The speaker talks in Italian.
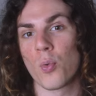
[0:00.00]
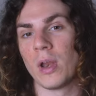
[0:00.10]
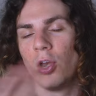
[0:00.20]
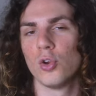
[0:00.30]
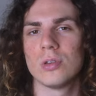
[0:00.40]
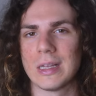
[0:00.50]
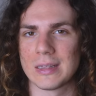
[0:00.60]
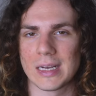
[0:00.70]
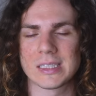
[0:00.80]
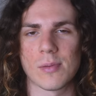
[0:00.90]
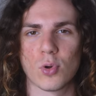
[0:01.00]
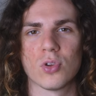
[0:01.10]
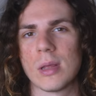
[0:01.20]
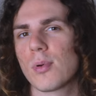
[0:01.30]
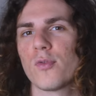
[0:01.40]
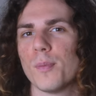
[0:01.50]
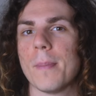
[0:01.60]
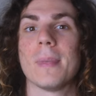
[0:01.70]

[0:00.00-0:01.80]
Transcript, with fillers: quindi non ti interessa interessa il mondo dei profumi,